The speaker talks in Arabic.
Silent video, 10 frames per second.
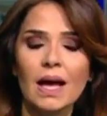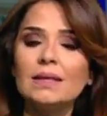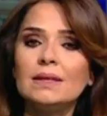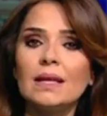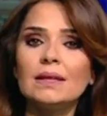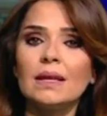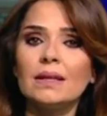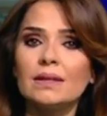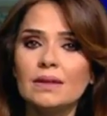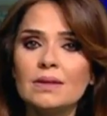ادت
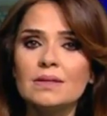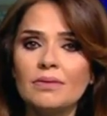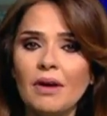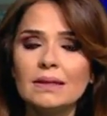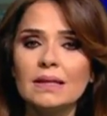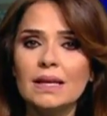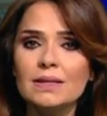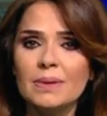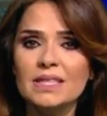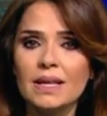لطي صفحه
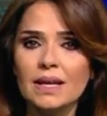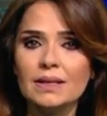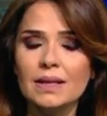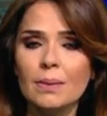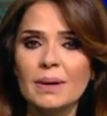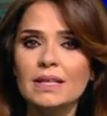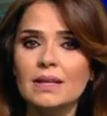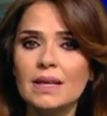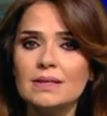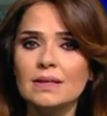الازمه الاخيره بين
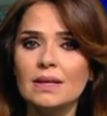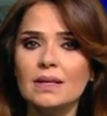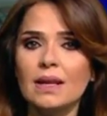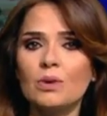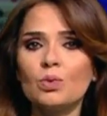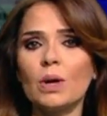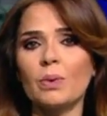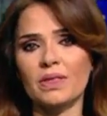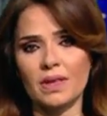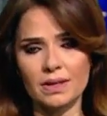الرئاستين الاولى
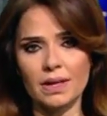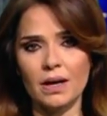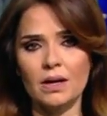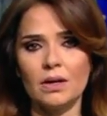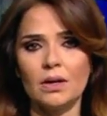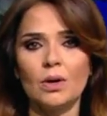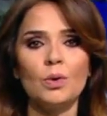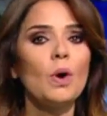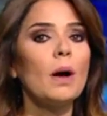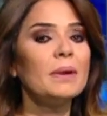والثانيه
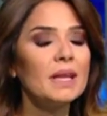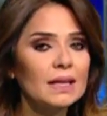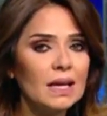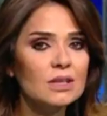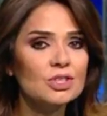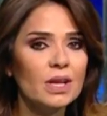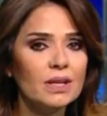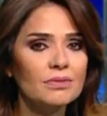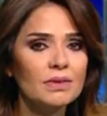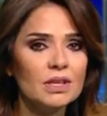ومن نتائج
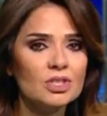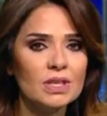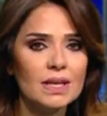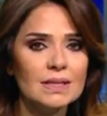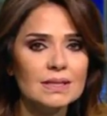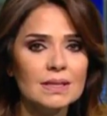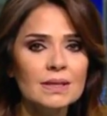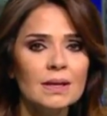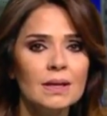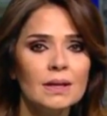الانفراج
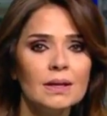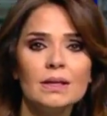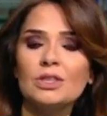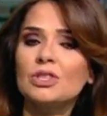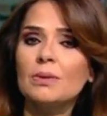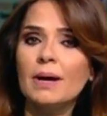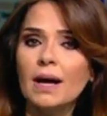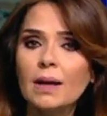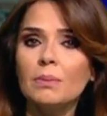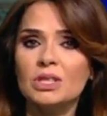الرئاسي
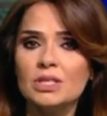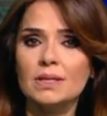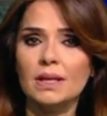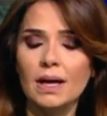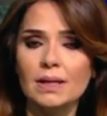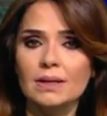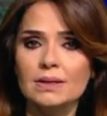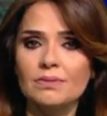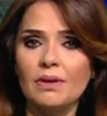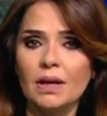اجتماع المجلس الاعلى
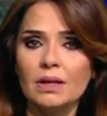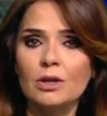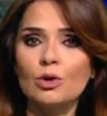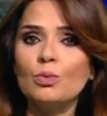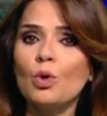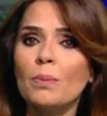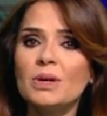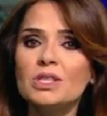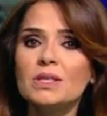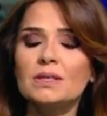للدفاع اليوم
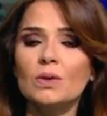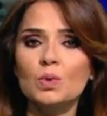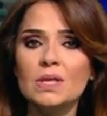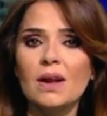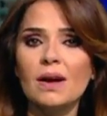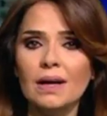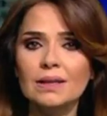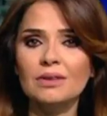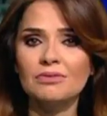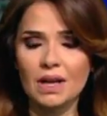ومجلس الوزراء
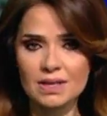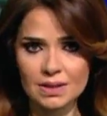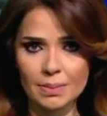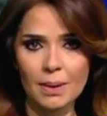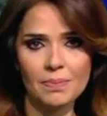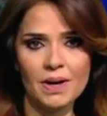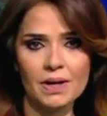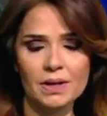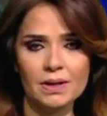غدا في قصر بعبده